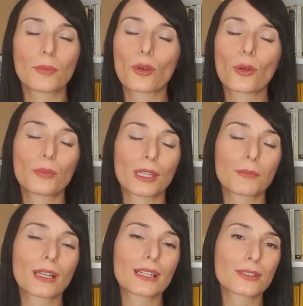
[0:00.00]
poco
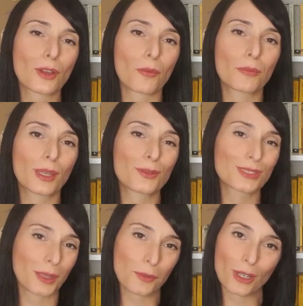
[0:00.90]
prima che scoppi
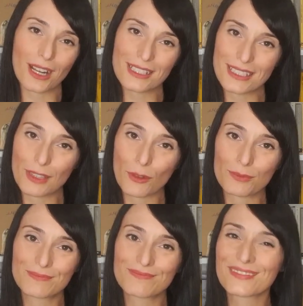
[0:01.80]
un temporale
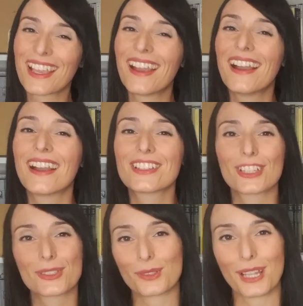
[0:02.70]
estivo.
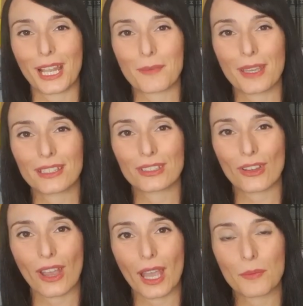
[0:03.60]
Ciascun
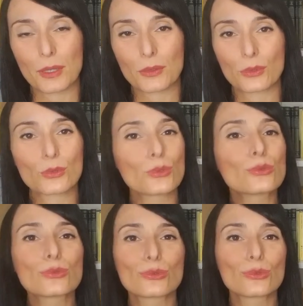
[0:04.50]
elemento è per conto
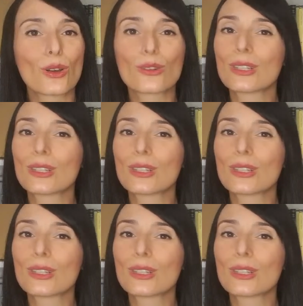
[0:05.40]
suo, non